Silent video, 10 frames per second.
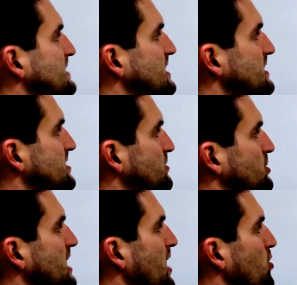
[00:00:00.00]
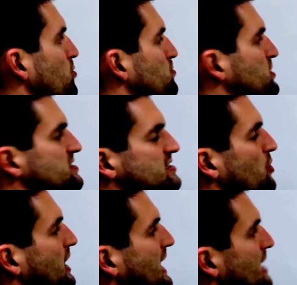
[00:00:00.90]
Jetzt geht es ja nur darum, und es ist
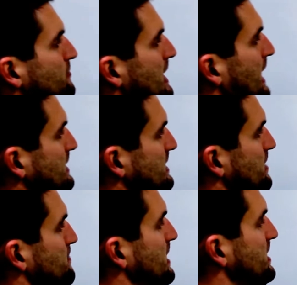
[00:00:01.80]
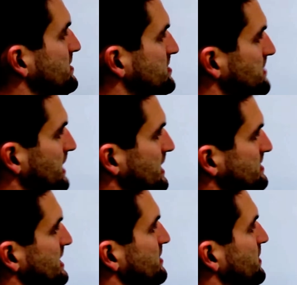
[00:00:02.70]
auch egal, wie lang die Tabelle ist, wie ihr
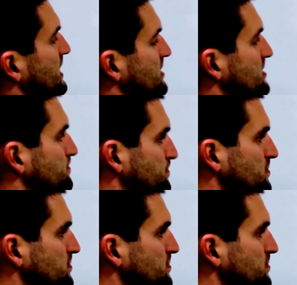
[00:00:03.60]
gleich sehen werdet,